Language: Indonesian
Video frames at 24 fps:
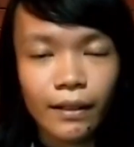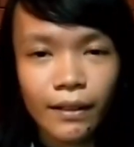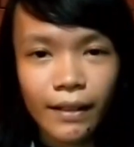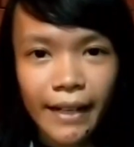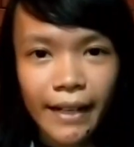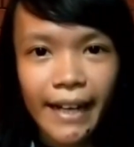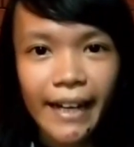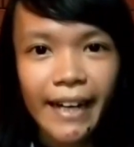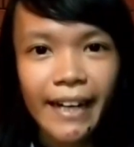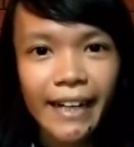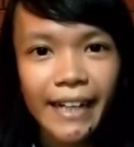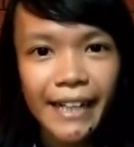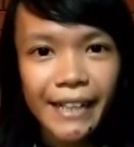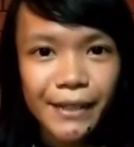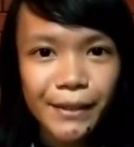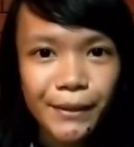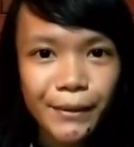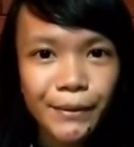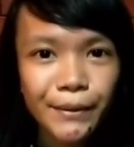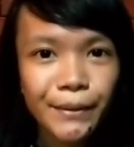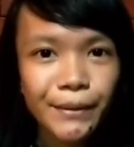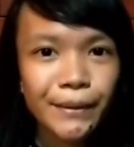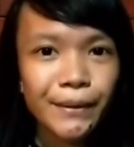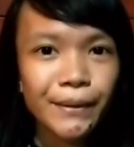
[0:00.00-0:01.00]
oke
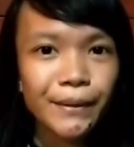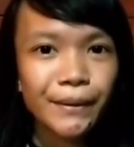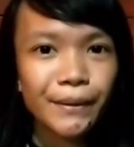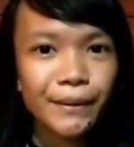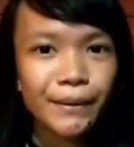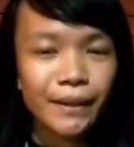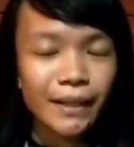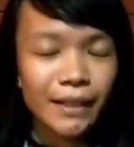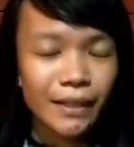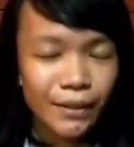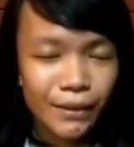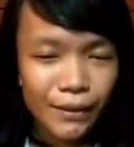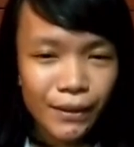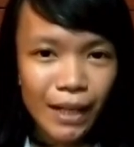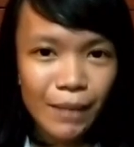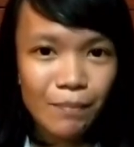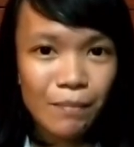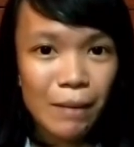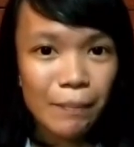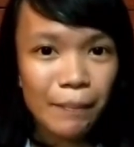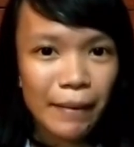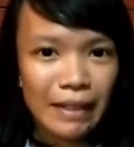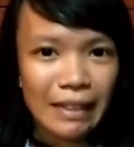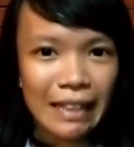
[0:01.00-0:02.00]
itu itu
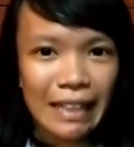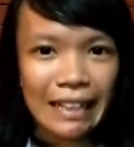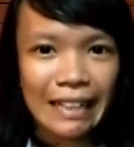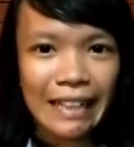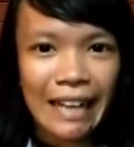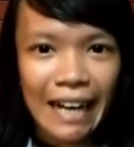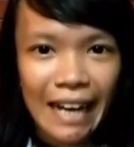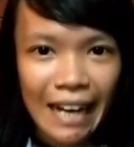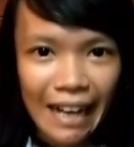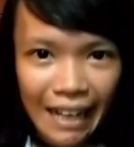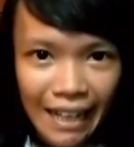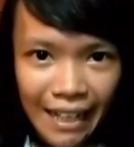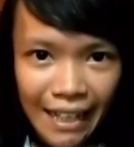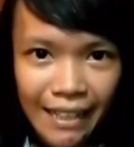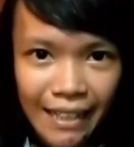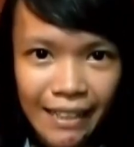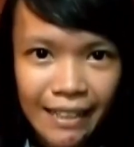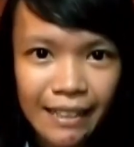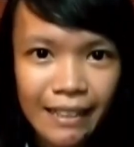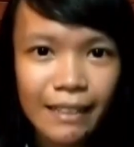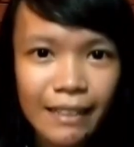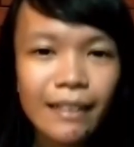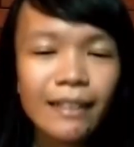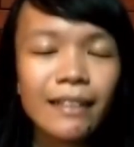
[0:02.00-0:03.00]
lima
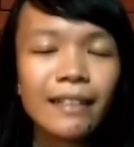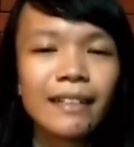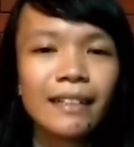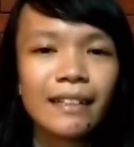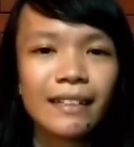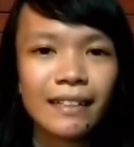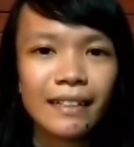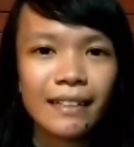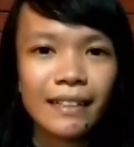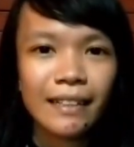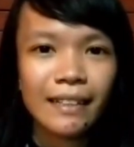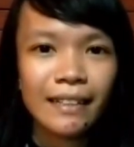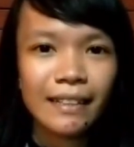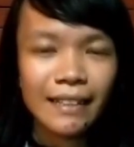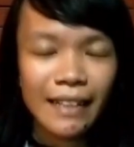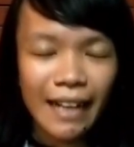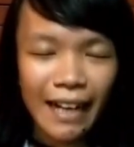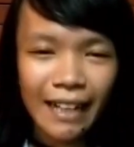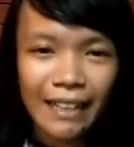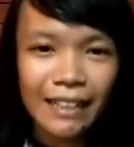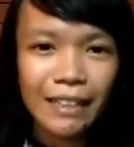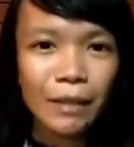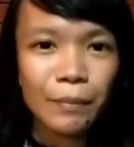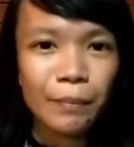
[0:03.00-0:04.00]
pertanyaan
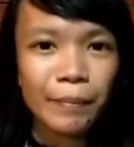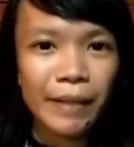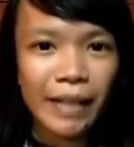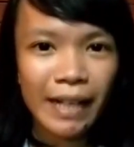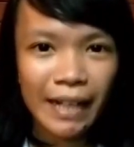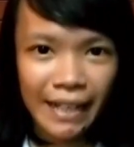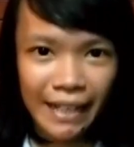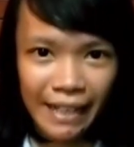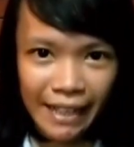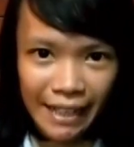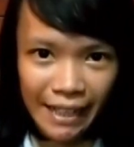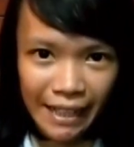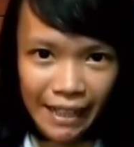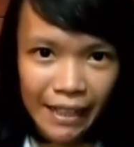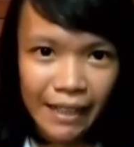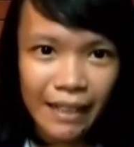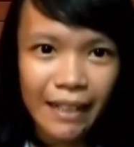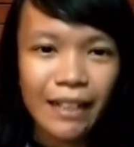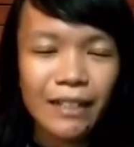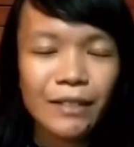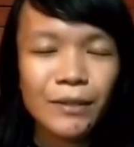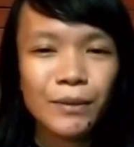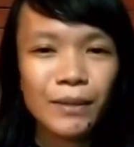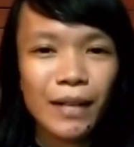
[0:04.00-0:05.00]
yang terpilih
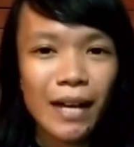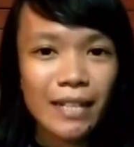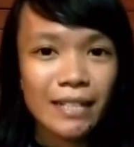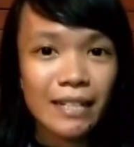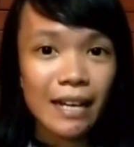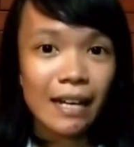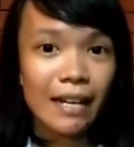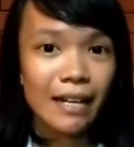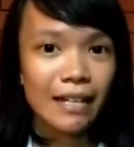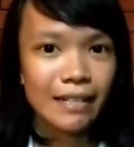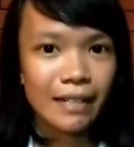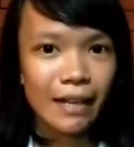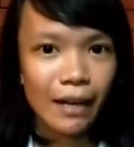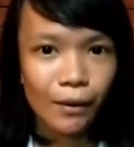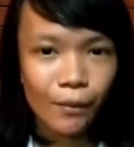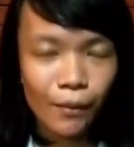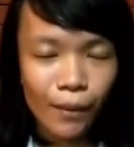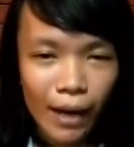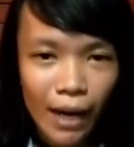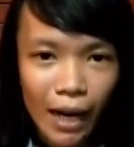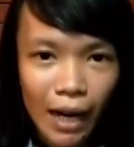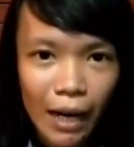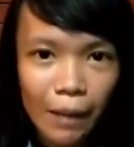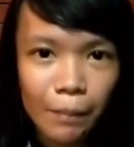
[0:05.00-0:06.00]
yang sudah saya
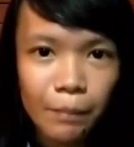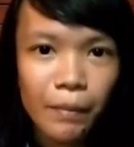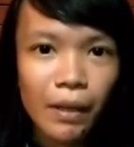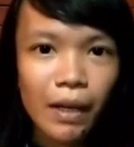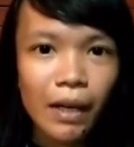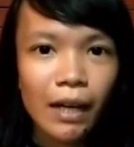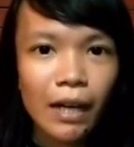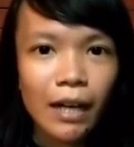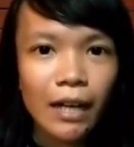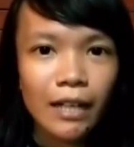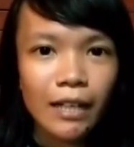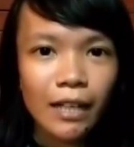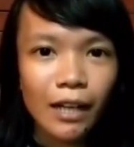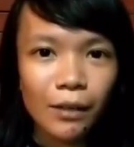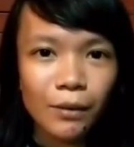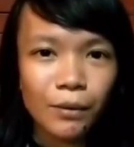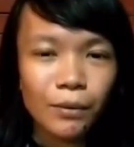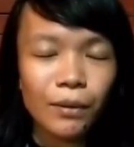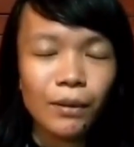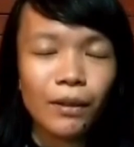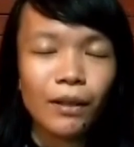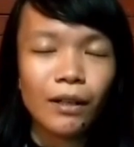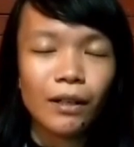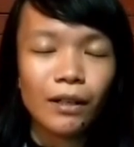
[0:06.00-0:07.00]
jawab yang
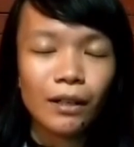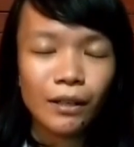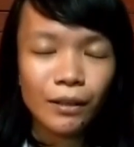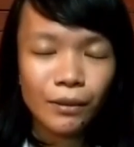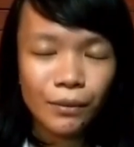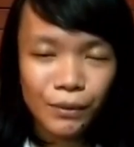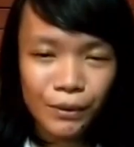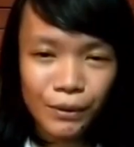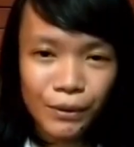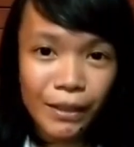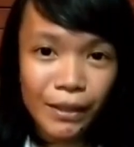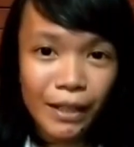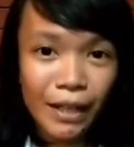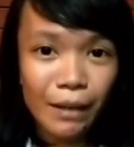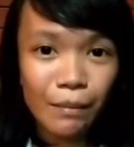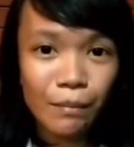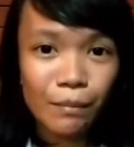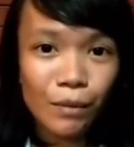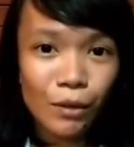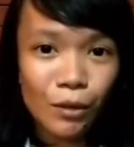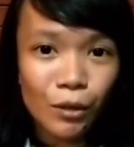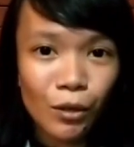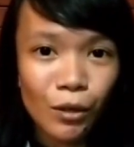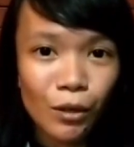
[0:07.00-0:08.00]
uh, untuk
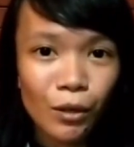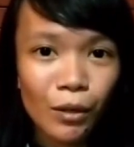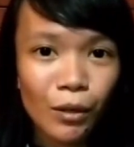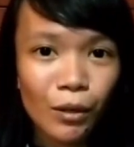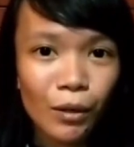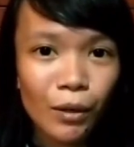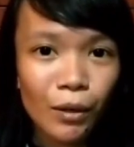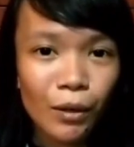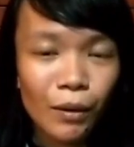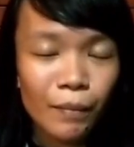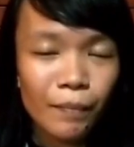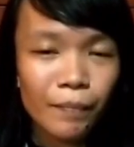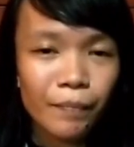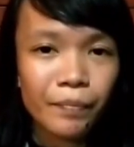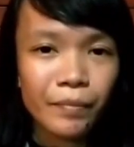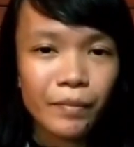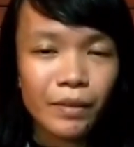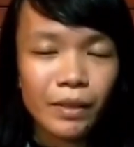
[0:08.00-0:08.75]
yang belum